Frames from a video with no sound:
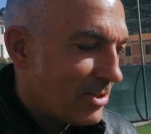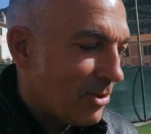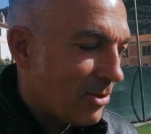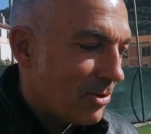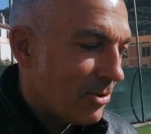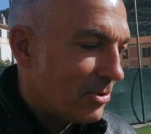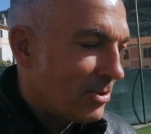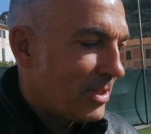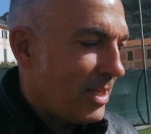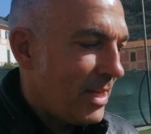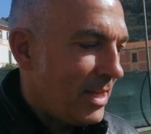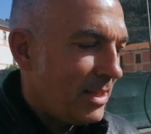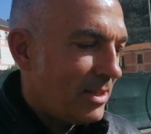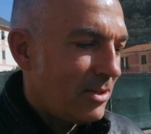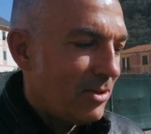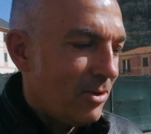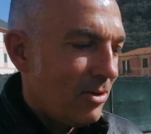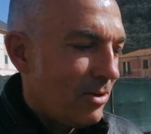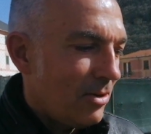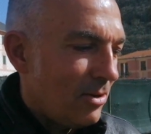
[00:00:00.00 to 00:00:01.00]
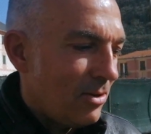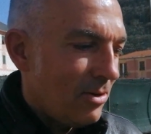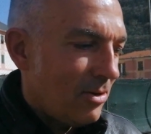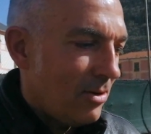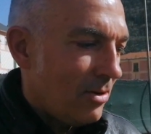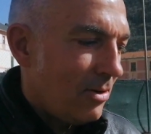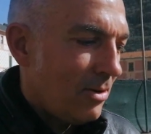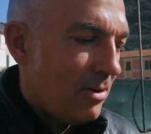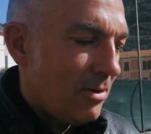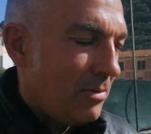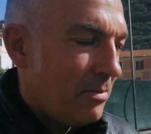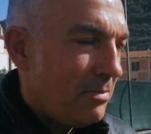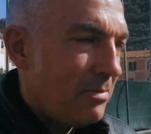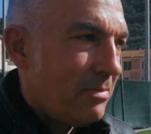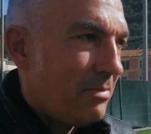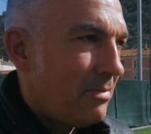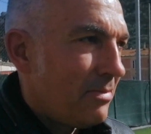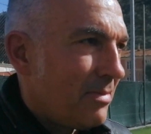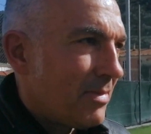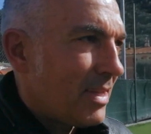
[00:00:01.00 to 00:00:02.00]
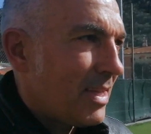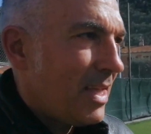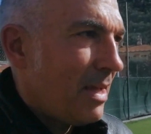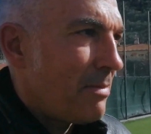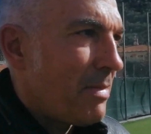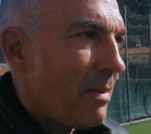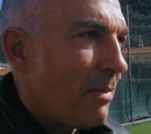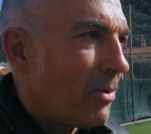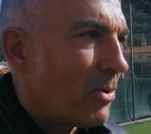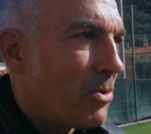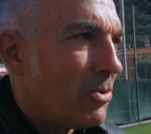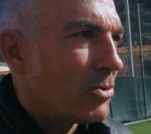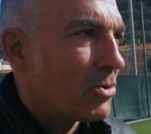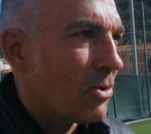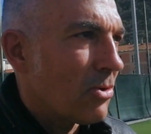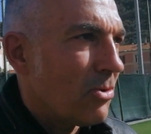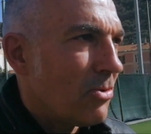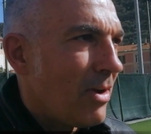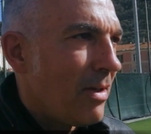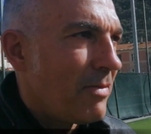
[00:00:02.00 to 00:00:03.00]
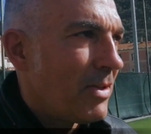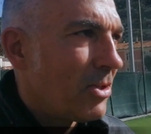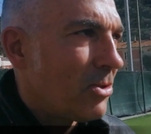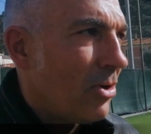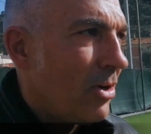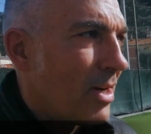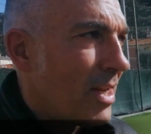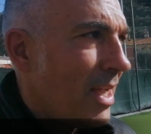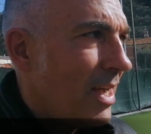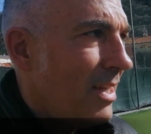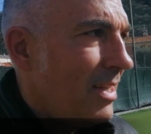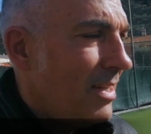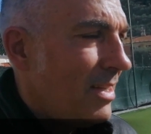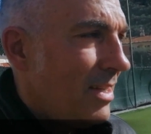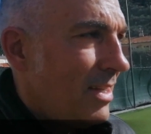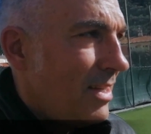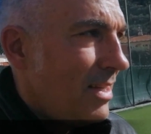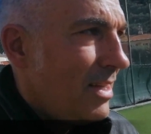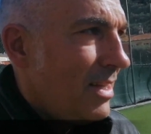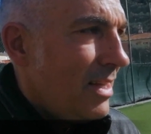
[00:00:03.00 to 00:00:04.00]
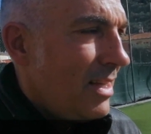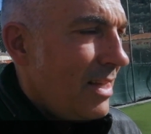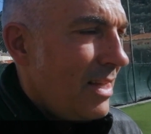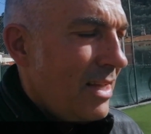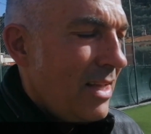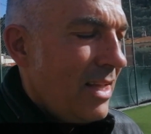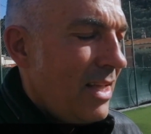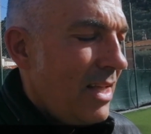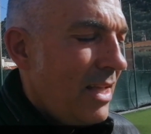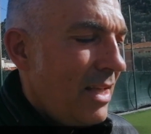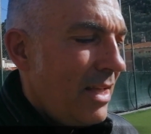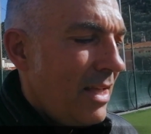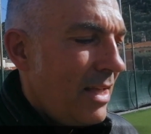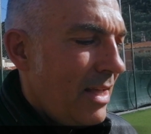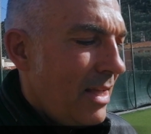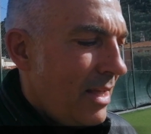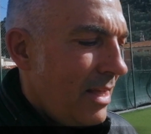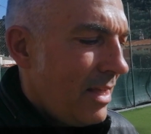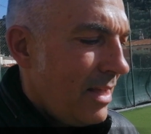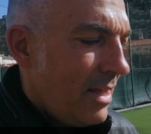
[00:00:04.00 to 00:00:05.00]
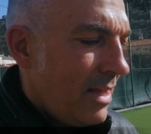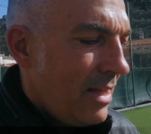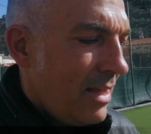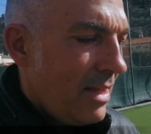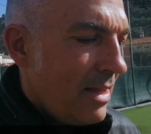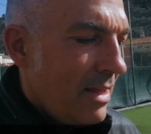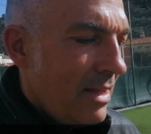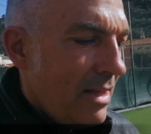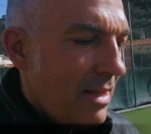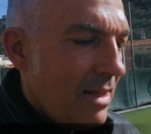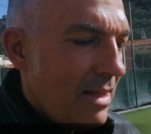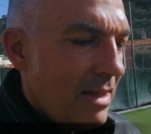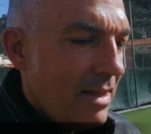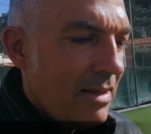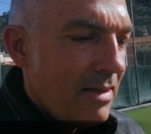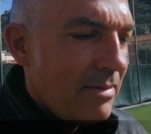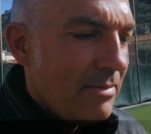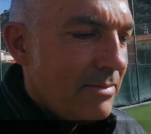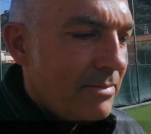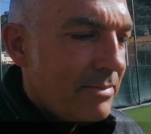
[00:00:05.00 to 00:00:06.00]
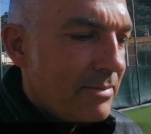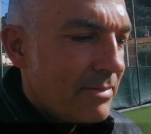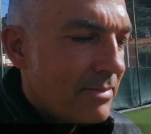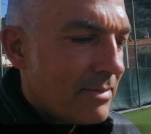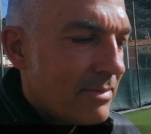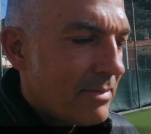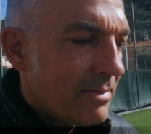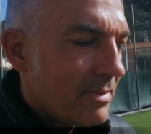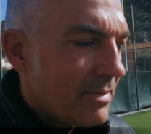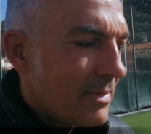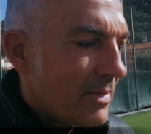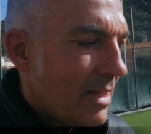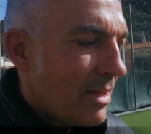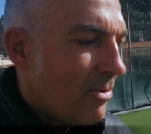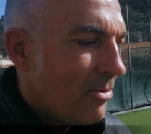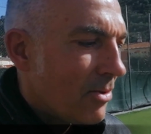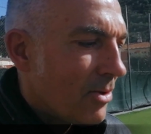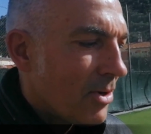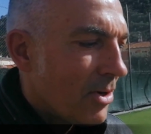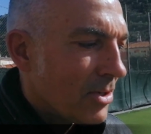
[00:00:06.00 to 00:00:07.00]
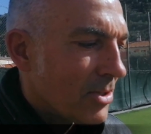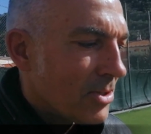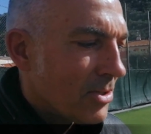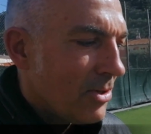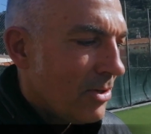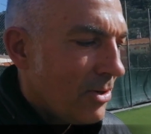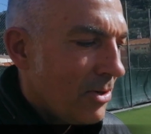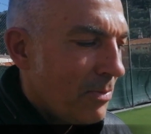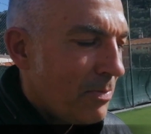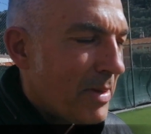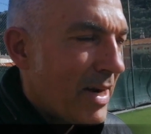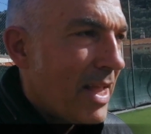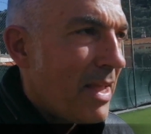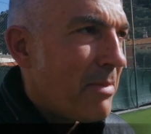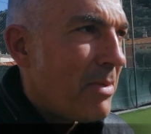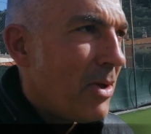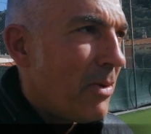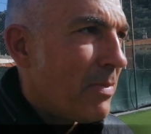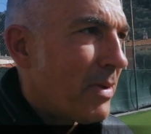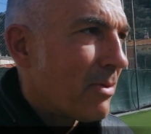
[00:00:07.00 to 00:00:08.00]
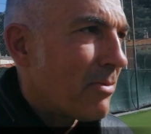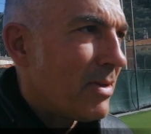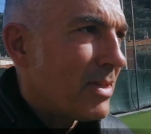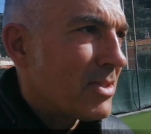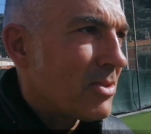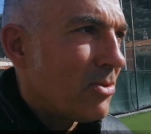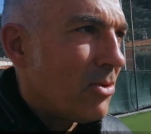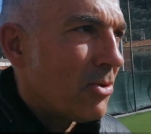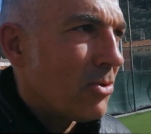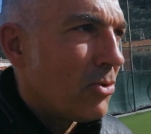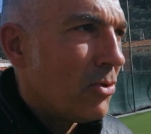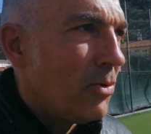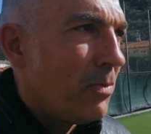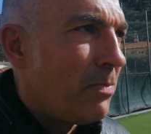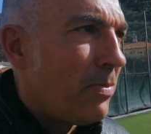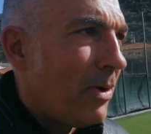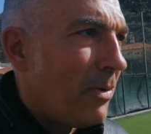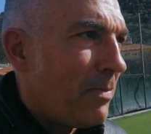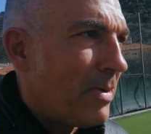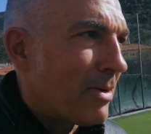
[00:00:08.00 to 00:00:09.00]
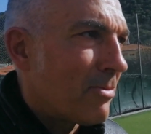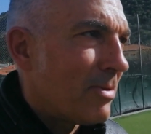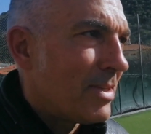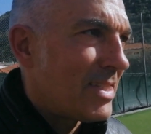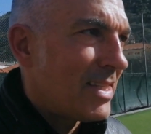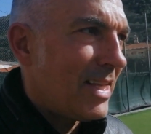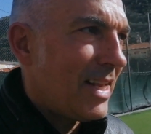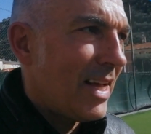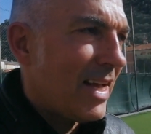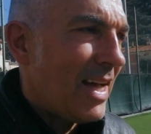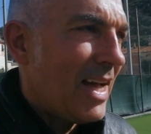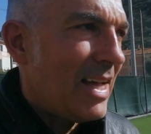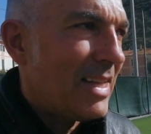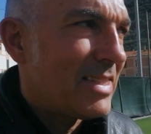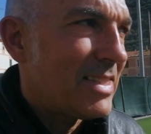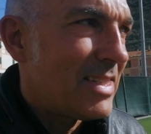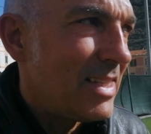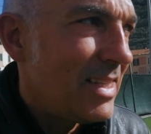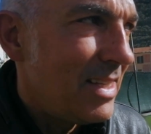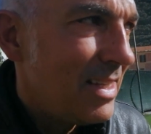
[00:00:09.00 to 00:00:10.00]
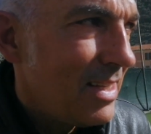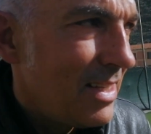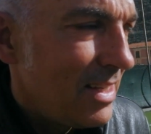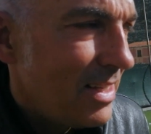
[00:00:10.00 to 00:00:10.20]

sono contento che abbiamo chiuso con una vittoria. E... È un grosso premio per questo gruppo, per questi ragazzi.